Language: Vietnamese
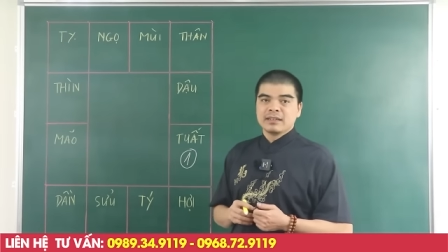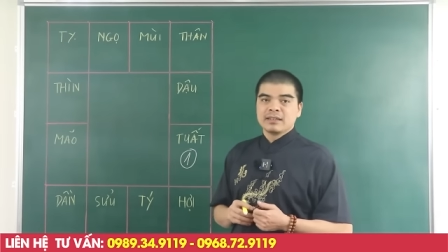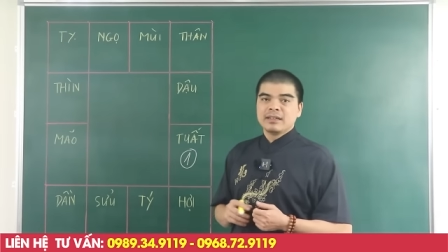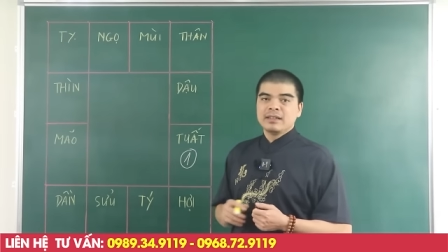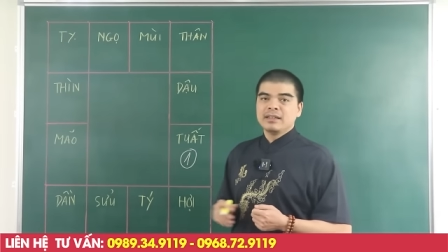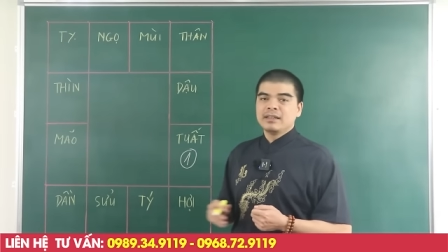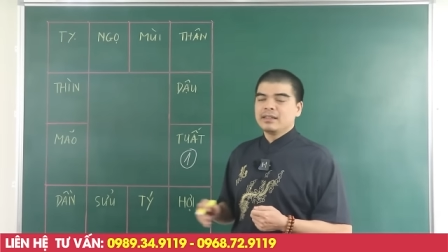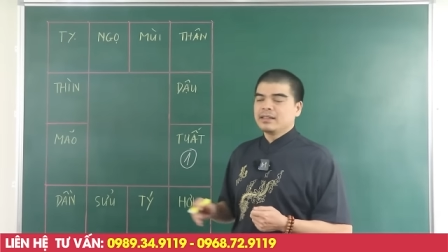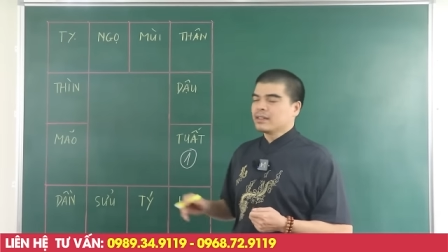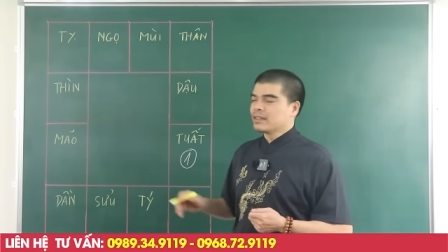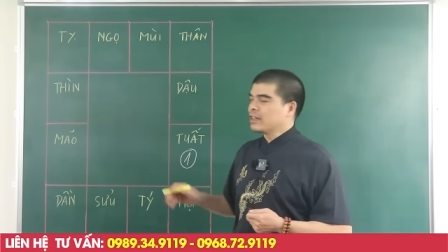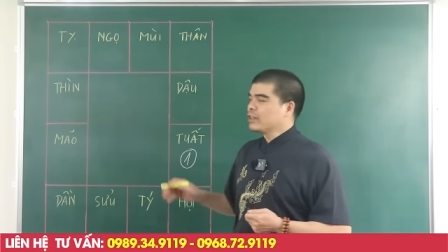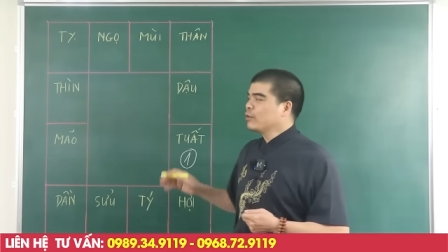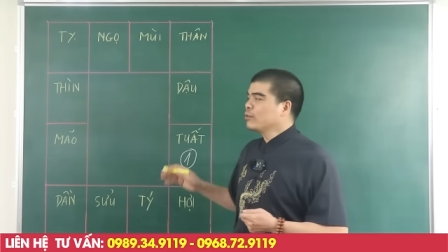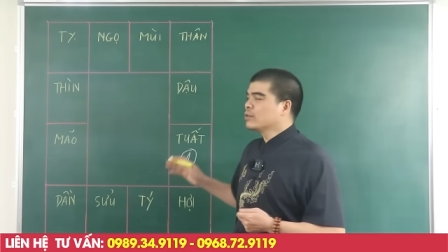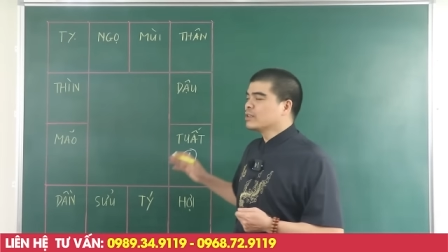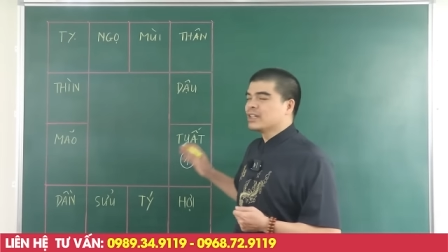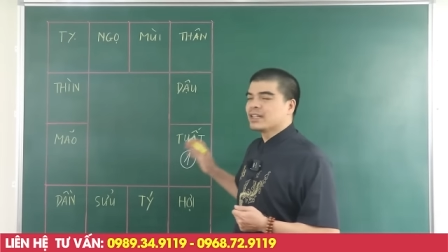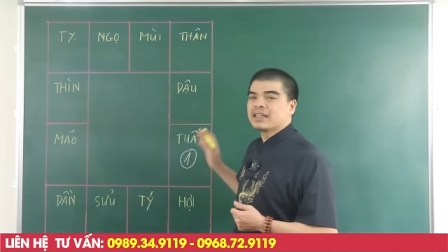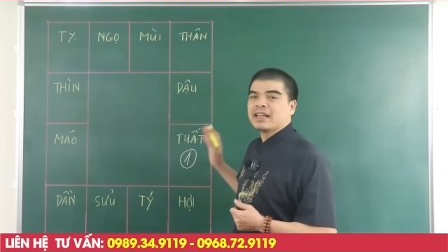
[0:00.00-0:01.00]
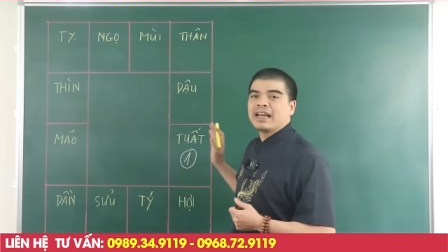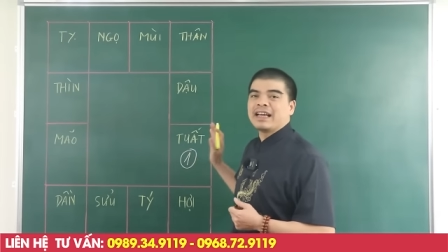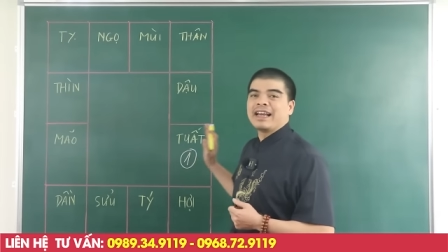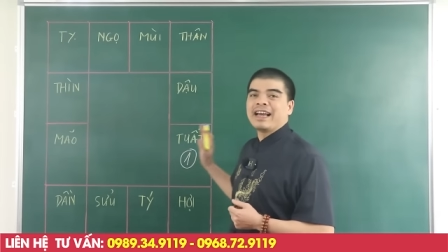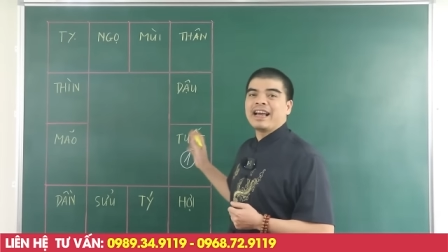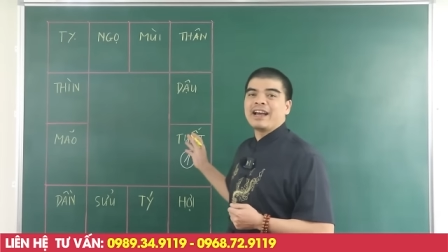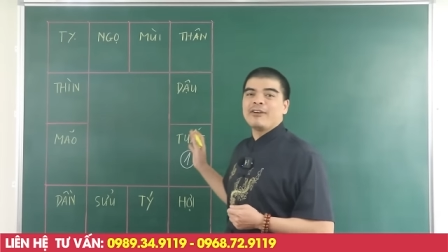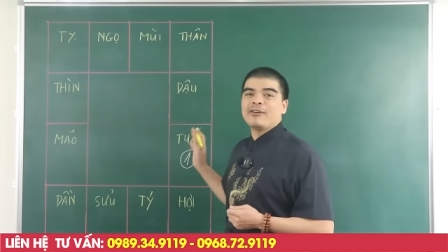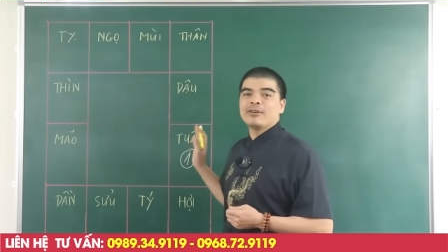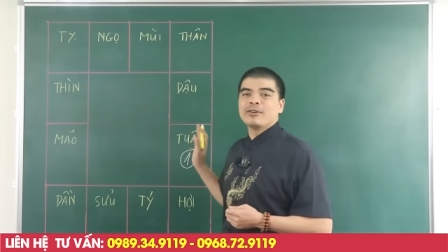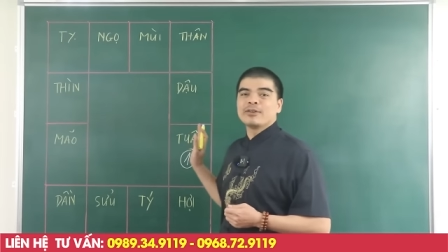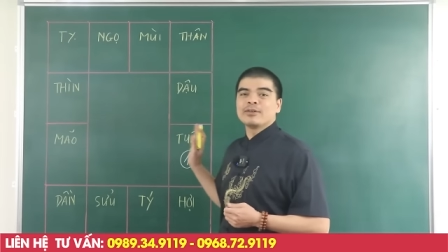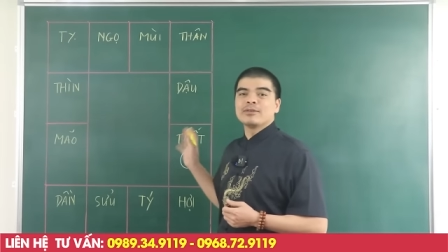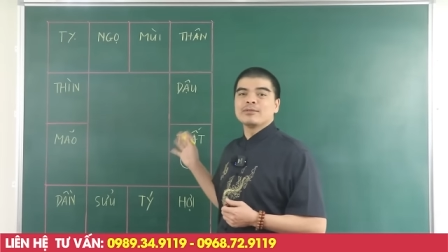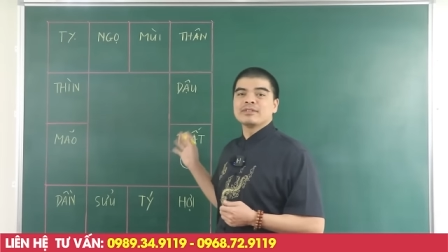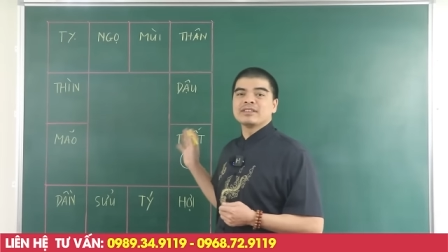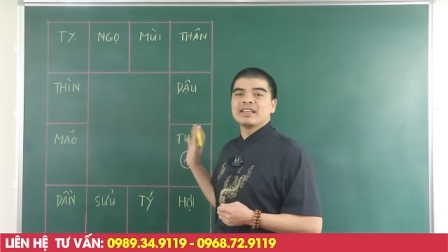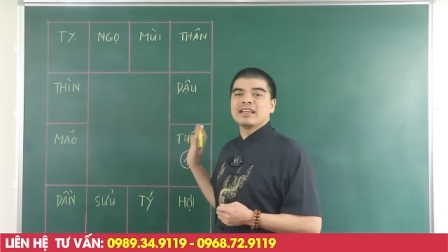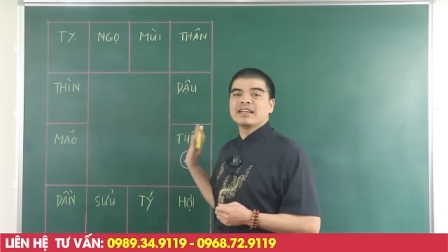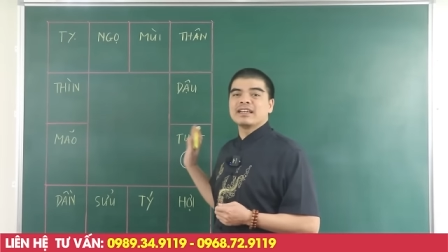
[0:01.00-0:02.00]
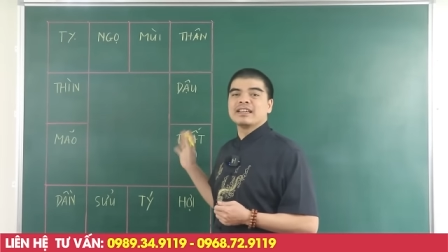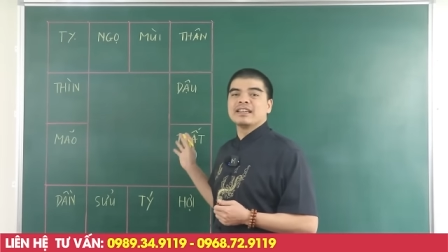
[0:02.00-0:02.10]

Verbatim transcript: thì cái cục diện đại hao nó cũng sẽ